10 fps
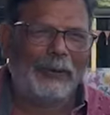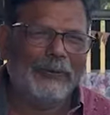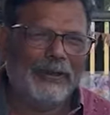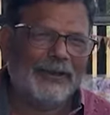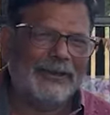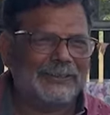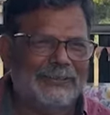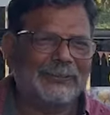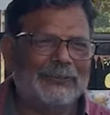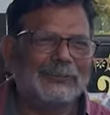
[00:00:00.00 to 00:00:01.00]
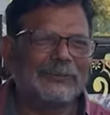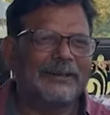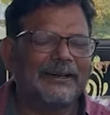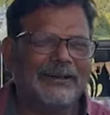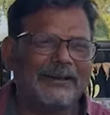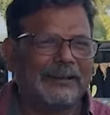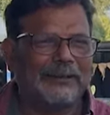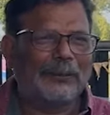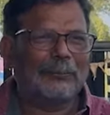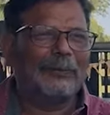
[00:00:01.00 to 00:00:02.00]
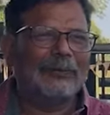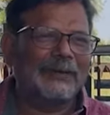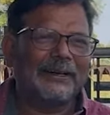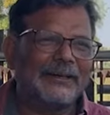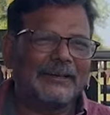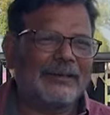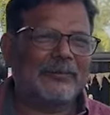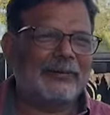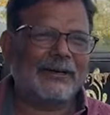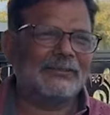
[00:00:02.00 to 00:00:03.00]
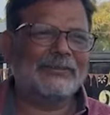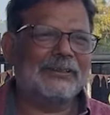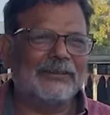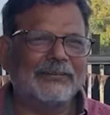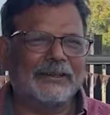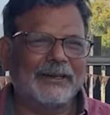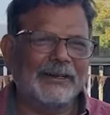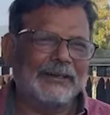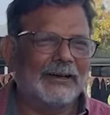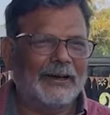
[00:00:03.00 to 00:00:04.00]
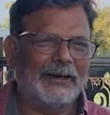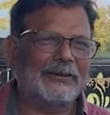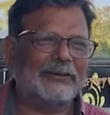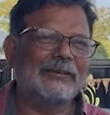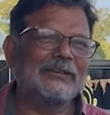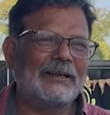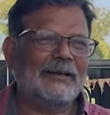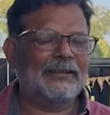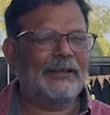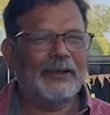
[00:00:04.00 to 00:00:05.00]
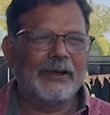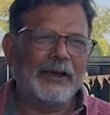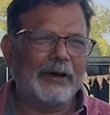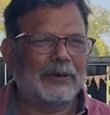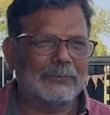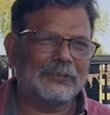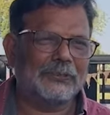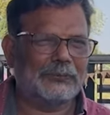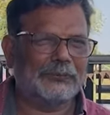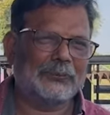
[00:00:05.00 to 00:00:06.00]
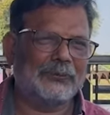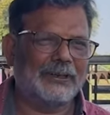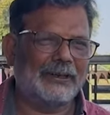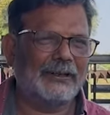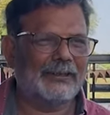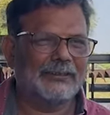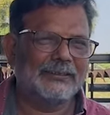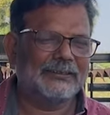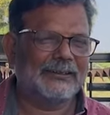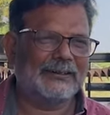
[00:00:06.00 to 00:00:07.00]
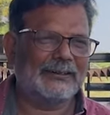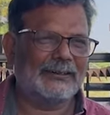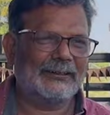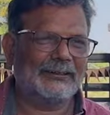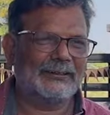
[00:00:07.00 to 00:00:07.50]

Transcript: అవునా సంతోషం నాన్న డబ్బులు నేను ఎక్కువ ఖర్చు చేయమాకే ఆరోగ్యం జాగ్రత్త అమ్మని మంచిగా చూసుకున్నా సరేనా